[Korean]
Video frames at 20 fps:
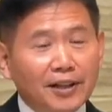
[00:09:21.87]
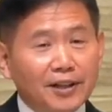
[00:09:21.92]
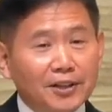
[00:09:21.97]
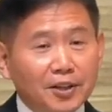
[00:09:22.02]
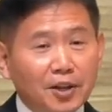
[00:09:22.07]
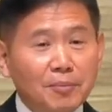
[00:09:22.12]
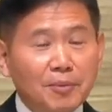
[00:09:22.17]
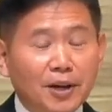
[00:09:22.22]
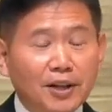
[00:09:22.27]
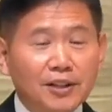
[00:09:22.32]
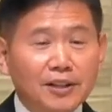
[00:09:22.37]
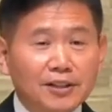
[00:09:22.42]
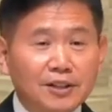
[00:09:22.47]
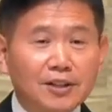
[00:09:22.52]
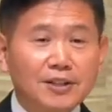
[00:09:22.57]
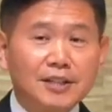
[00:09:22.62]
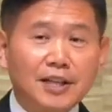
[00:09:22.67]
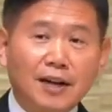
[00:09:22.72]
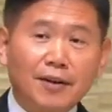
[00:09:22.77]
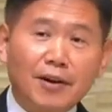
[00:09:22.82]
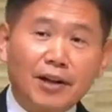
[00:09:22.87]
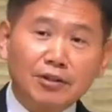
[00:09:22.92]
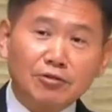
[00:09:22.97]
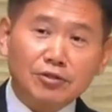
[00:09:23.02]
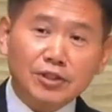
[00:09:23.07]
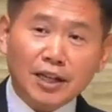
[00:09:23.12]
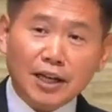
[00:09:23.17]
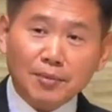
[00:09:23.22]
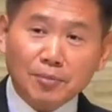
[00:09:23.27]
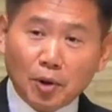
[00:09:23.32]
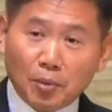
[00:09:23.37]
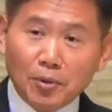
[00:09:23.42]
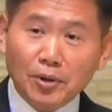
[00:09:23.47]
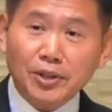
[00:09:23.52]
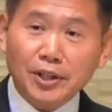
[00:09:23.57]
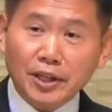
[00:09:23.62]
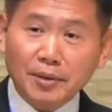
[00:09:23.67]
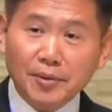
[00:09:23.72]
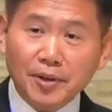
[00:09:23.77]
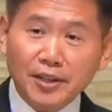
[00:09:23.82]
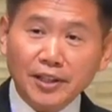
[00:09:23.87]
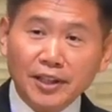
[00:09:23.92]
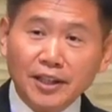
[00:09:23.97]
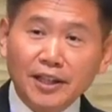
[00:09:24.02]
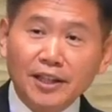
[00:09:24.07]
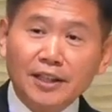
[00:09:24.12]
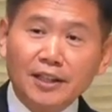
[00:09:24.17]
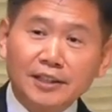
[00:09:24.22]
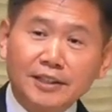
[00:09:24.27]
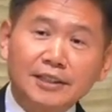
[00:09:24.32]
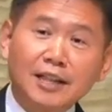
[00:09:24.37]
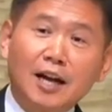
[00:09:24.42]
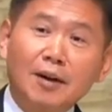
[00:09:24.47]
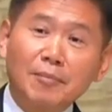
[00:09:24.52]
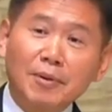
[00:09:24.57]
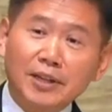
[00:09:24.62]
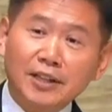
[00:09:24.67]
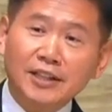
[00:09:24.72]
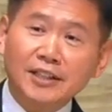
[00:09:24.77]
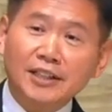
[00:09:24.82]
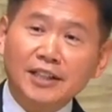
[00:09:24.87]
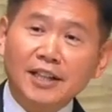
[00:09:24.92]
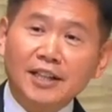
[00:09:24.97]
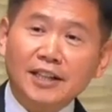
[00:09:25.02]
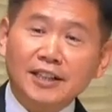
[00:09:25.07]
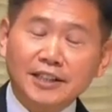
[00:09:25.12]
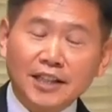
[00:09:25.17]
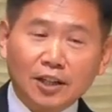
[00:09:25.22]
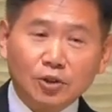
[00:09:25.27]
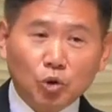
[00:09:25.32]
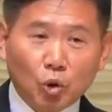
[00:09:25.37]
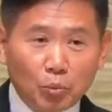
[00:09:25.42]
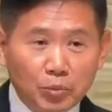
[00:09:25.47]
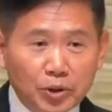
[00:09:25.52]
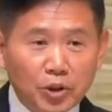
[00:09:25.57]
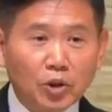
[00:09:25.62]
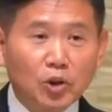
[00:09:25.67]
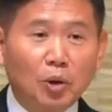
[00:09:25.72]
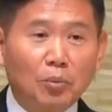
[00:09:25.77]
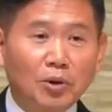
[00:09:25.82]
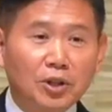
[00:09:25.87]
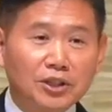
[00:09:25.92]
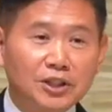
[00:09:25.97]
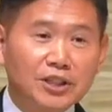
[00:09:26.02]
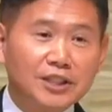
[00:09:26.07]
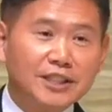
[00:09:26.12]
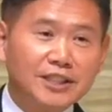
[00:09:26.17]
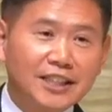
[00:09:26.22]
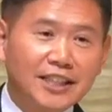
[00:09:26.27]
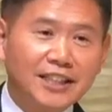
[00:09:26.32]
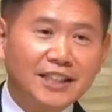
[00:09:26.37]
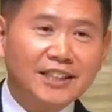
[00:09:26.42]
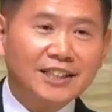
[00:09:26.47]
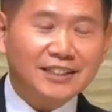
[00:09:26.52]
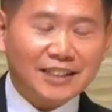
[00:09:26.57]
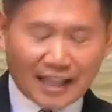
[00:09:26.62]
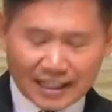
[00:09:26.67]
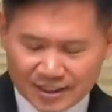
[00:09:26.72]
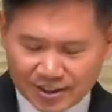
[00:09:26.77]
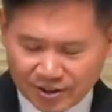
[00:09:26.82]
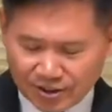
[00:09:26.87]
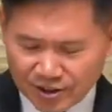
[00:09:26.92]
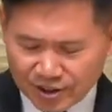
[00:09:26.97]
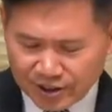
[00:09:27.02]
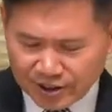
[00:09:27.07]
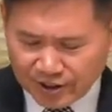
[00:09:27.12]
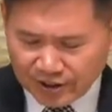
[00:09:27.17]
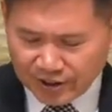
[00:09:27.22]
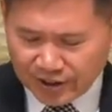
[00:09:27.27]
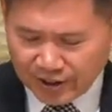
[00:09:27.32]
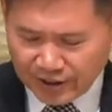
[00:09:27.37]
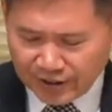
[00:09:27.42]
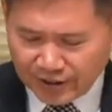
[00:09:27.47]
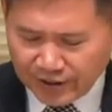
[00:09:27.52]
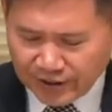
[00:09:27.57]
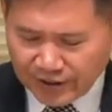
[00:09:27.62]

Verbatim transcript: 그러면 그런 사람 한두 사람 넘어뜨리면 그 다음에는 그냥 도미노 넘어지듯이 다 쓰러지는 거예요.